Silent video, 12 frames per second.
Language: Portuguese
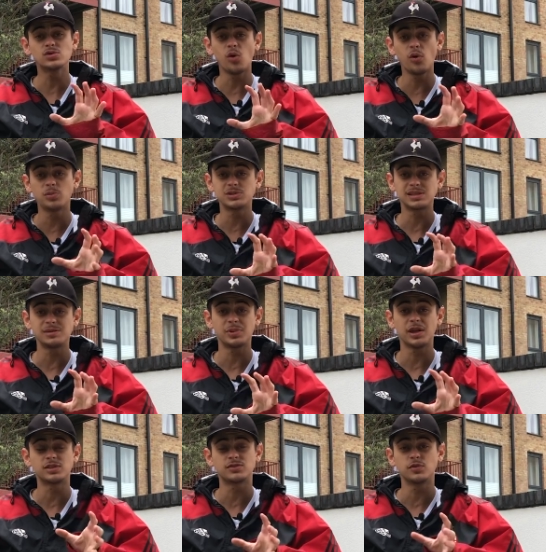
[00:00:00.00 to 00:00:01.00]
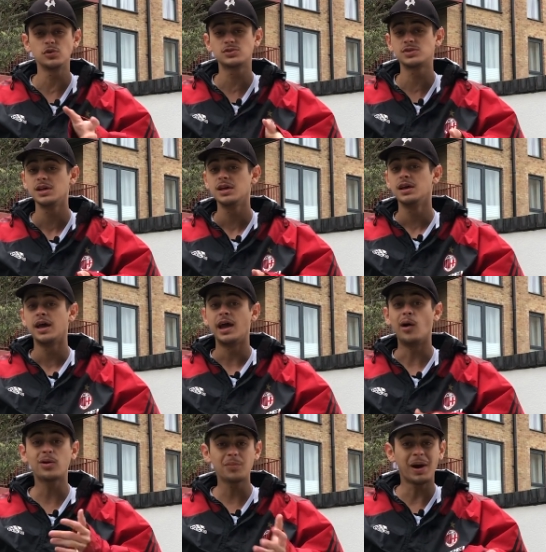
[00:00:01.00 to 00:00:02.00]
roubos, assim, pequenos furtos.
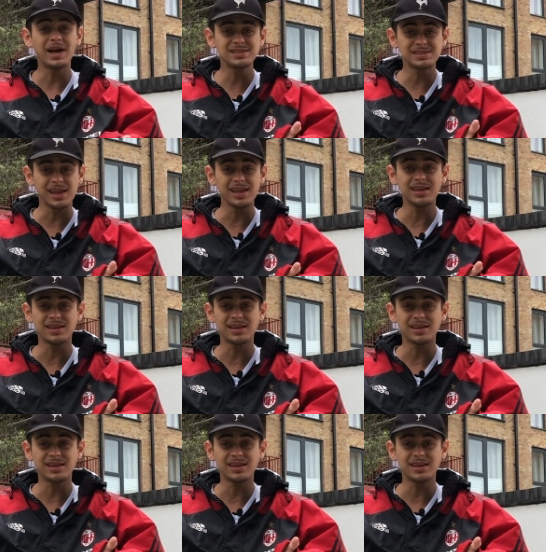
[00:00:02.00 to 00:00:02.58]
É o que mais tem